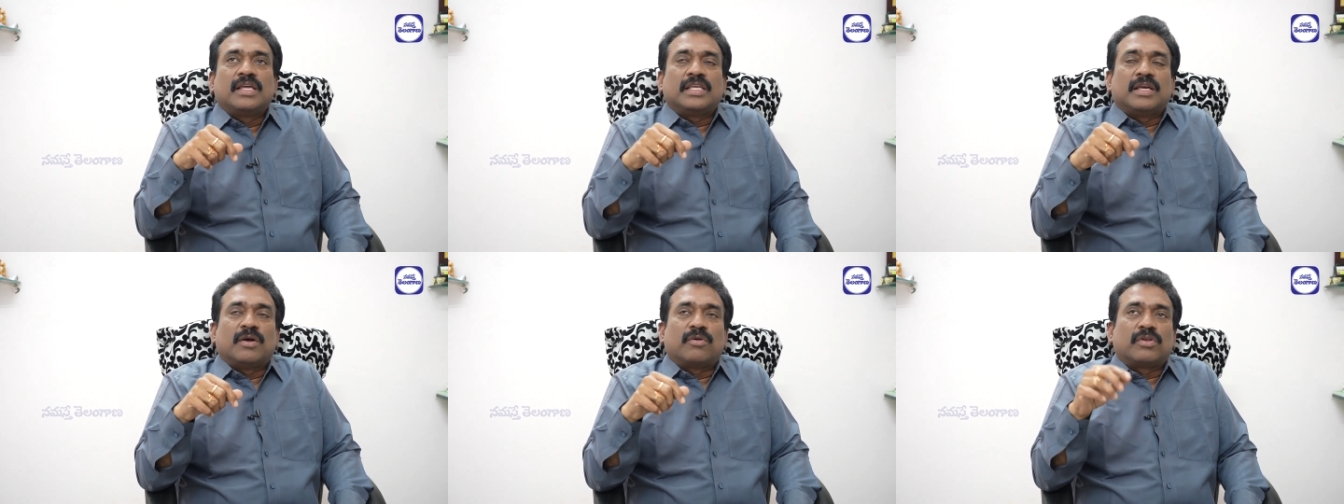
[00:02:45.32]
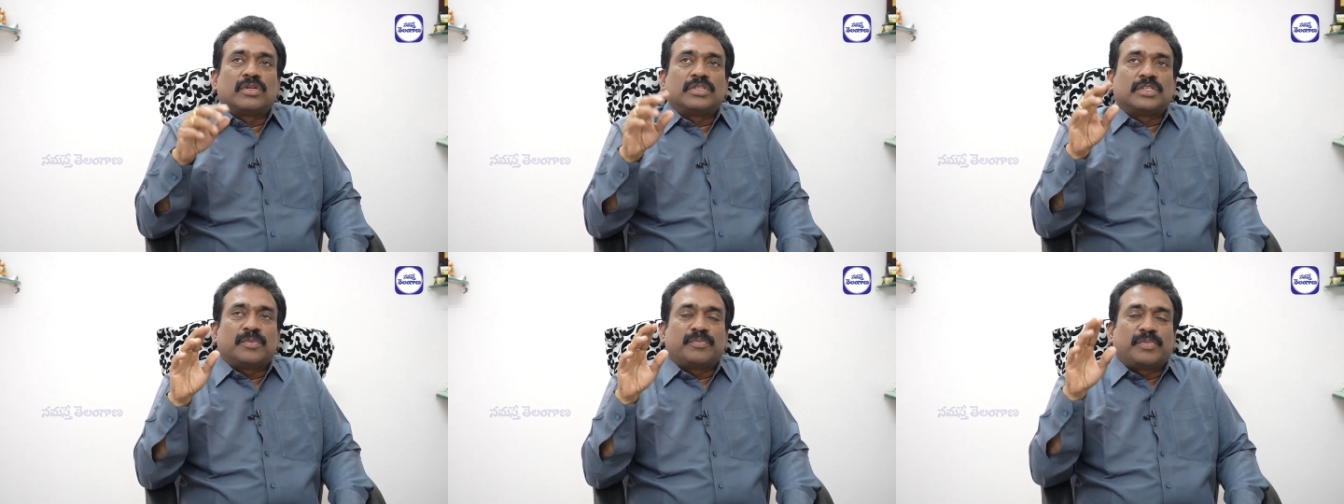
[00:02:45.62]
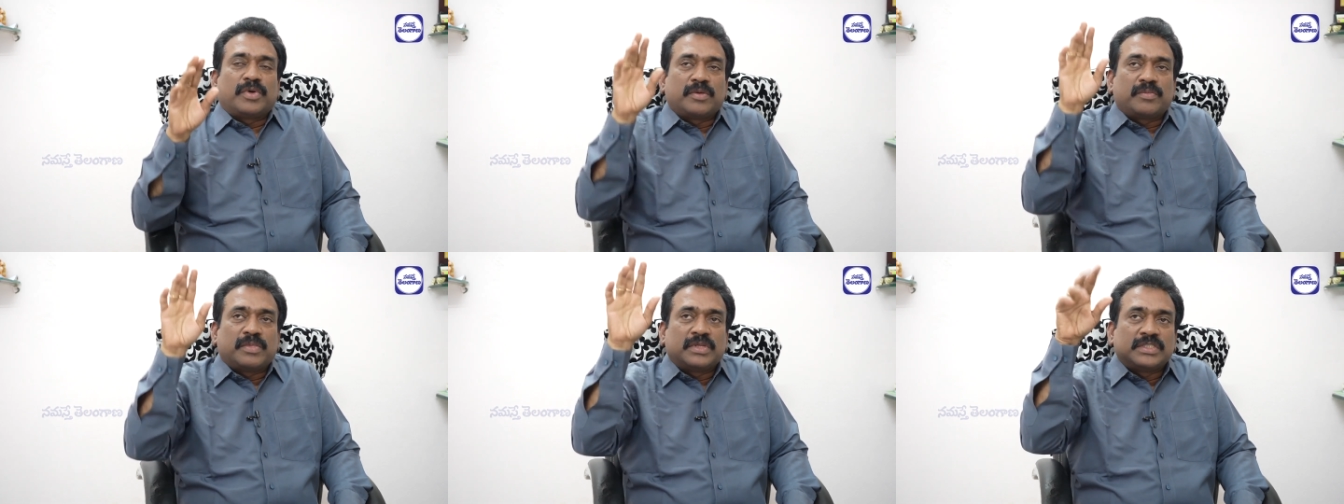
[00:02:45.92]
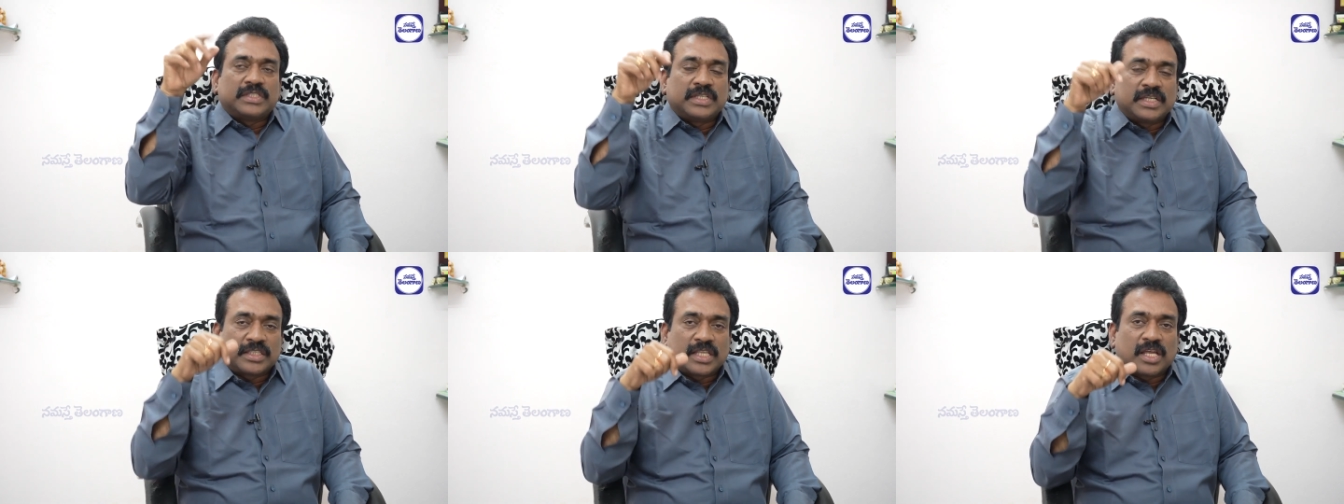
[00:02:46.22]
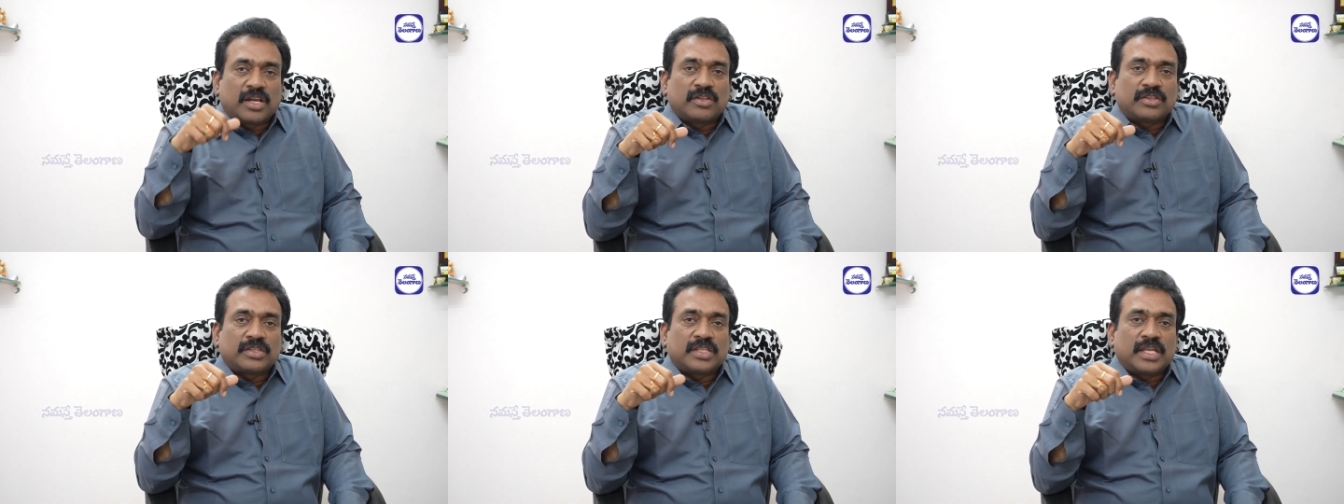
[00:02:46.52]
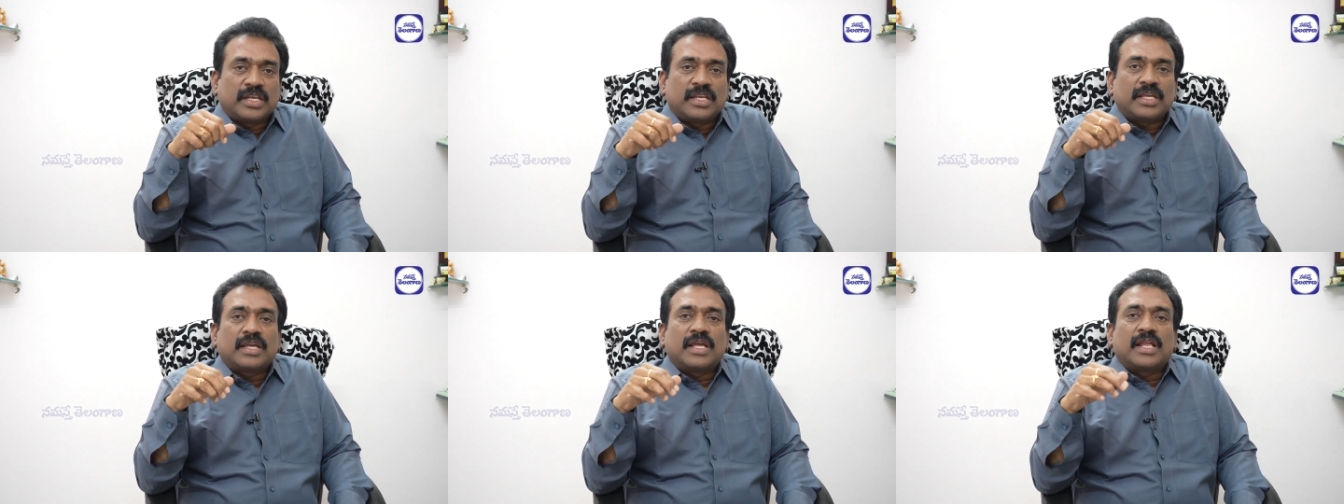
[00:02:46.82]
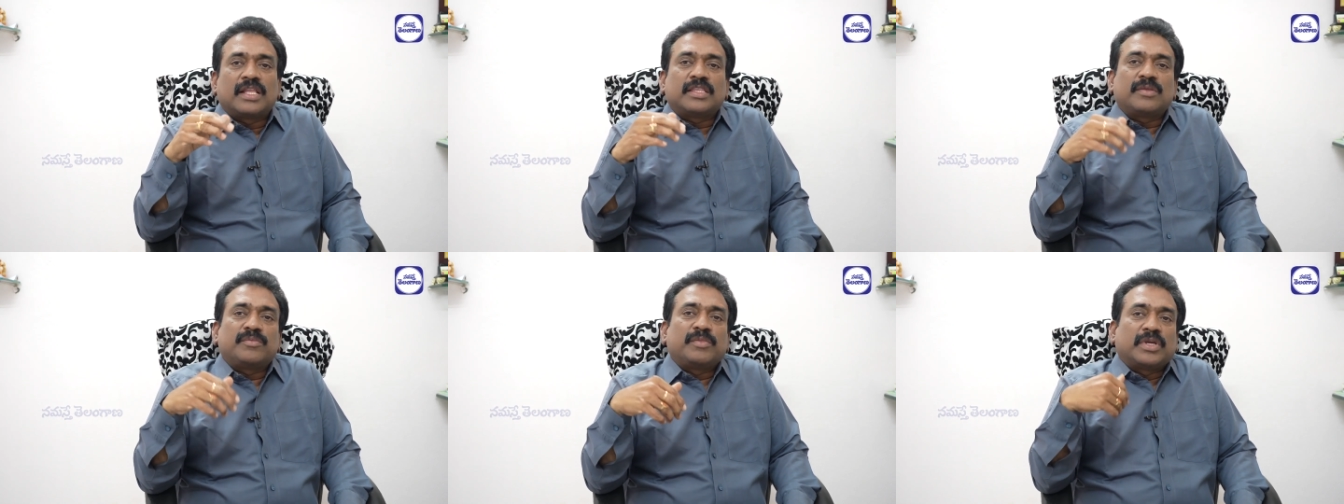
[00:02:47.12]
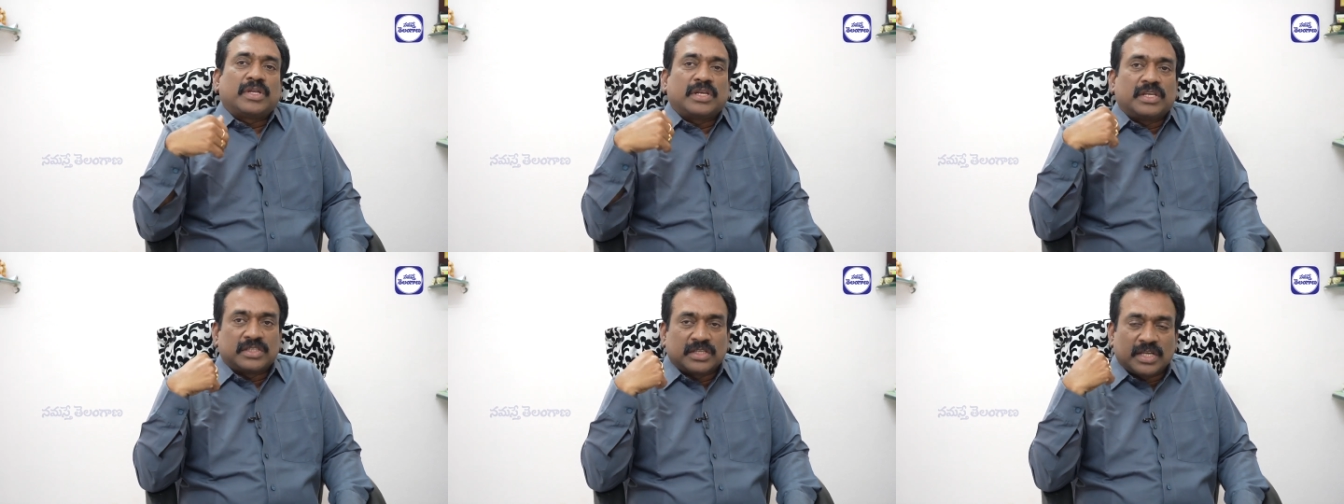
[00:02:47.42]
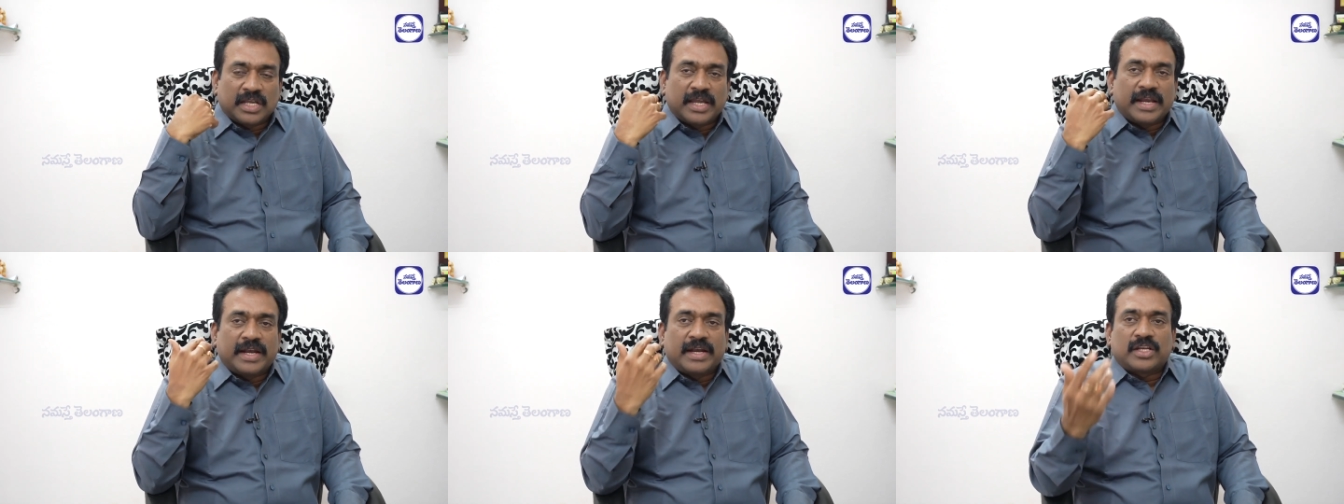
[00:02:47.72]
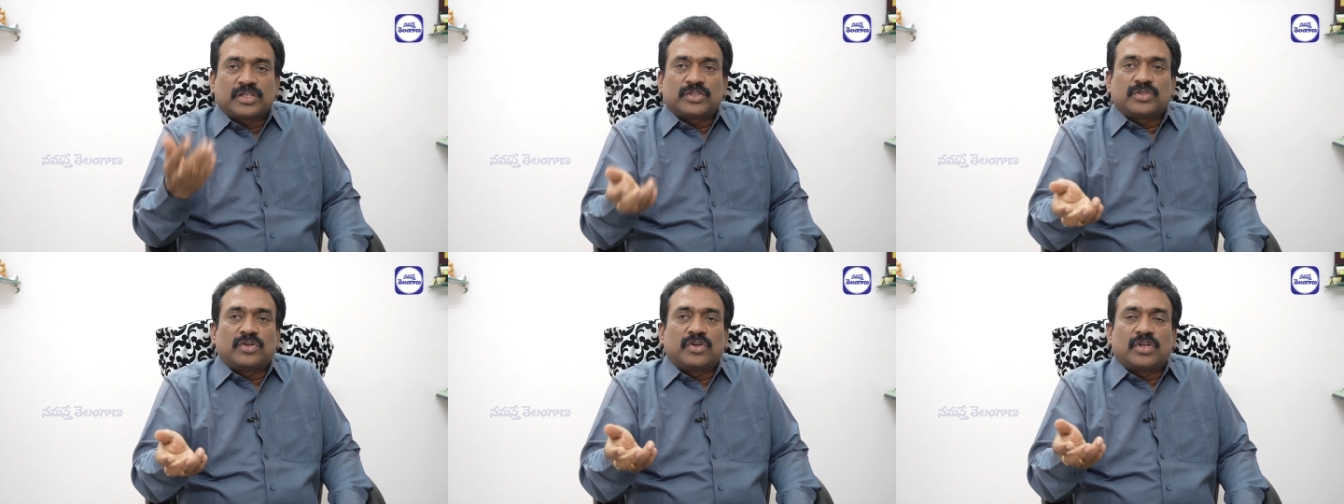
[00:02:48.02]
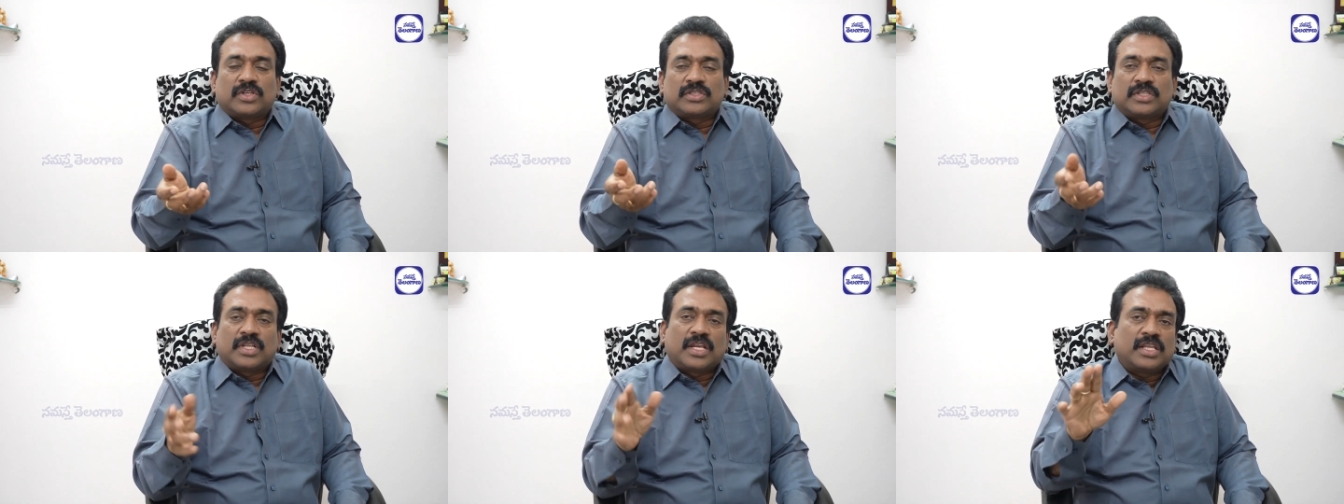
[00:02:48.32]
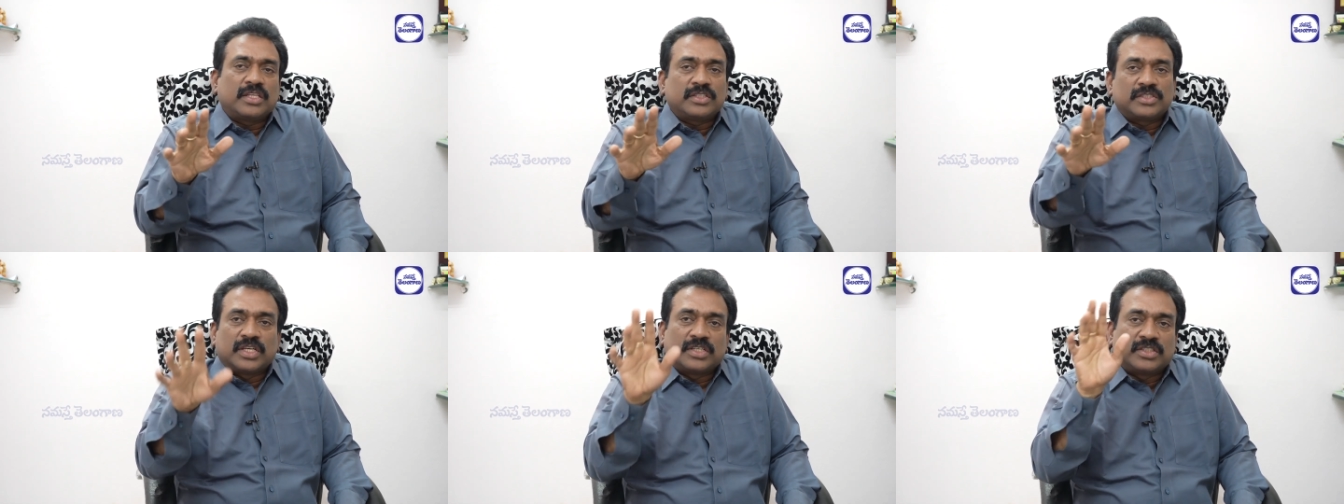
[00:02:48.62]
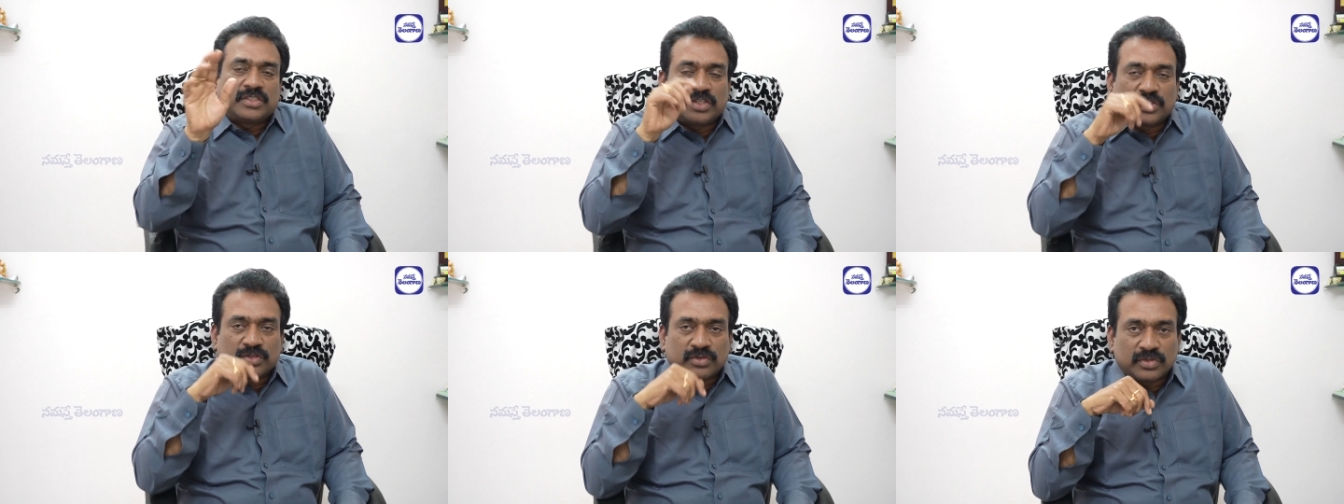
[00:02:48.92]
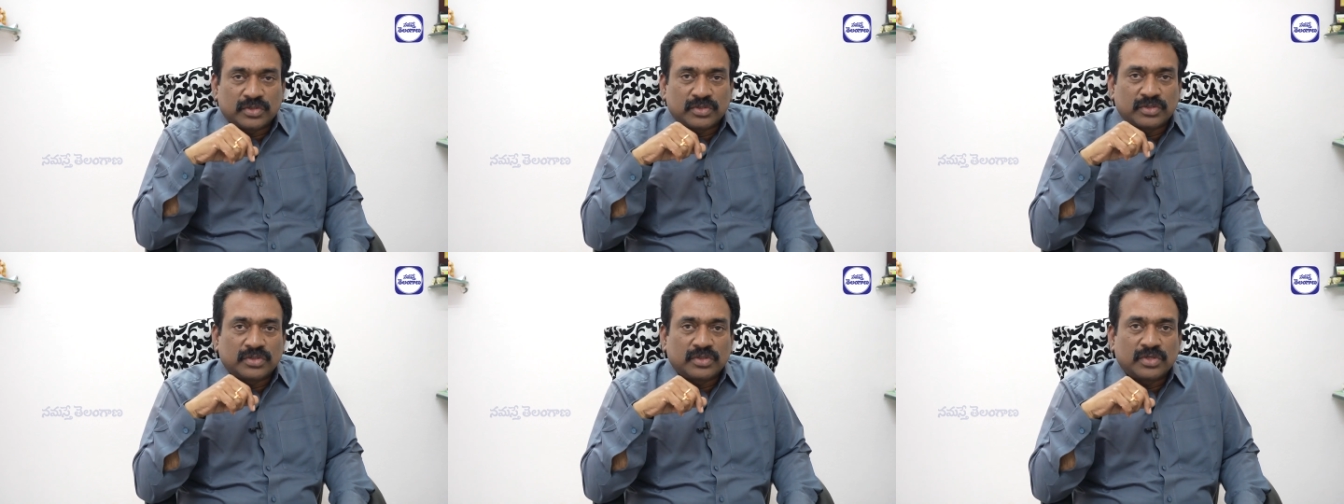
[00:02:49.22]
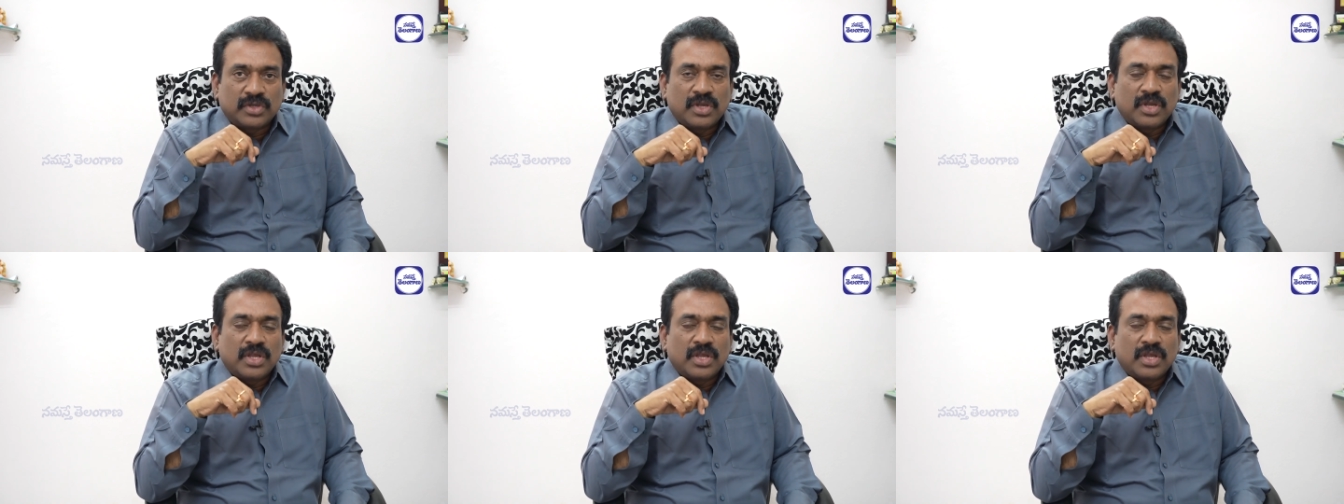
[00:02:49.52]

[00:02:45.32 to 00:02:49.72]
ఎవరో చెప్పారు మంచి జీతాలు వస్తాయని కాకపోతే మీకు నిజంగా ఇంట్రెస్ట్ ఉండవుతున్నారా చెక్ చేసుకోవచ్చు